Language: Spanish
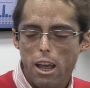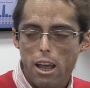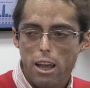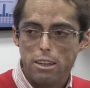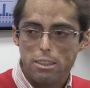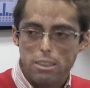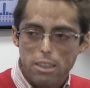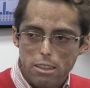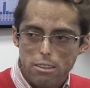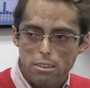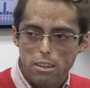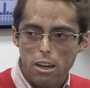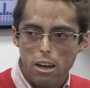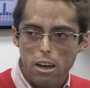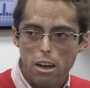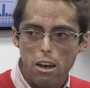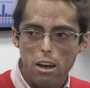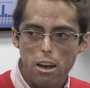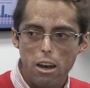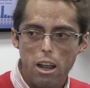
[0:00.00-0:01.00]
Este es
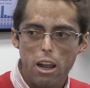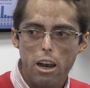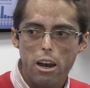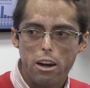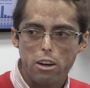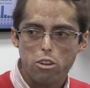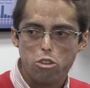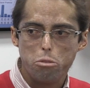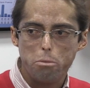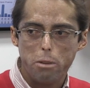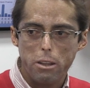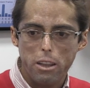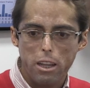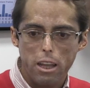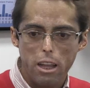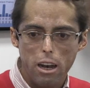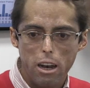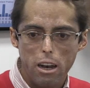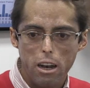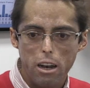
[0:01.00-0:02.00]
el, resumen
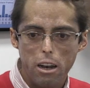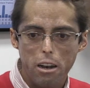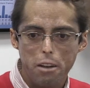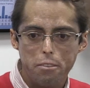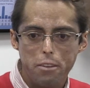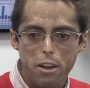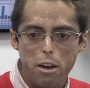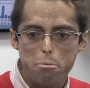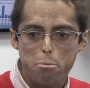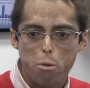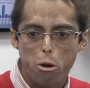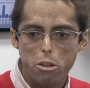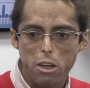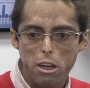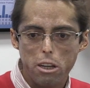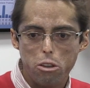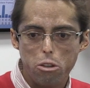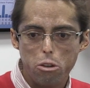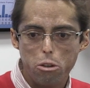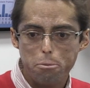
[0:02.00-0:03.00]
del,
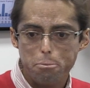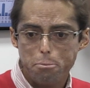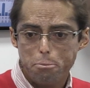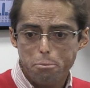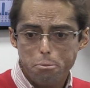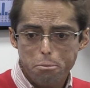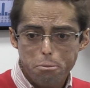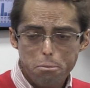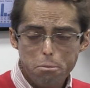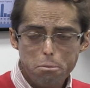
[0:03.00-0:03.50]
proyecto.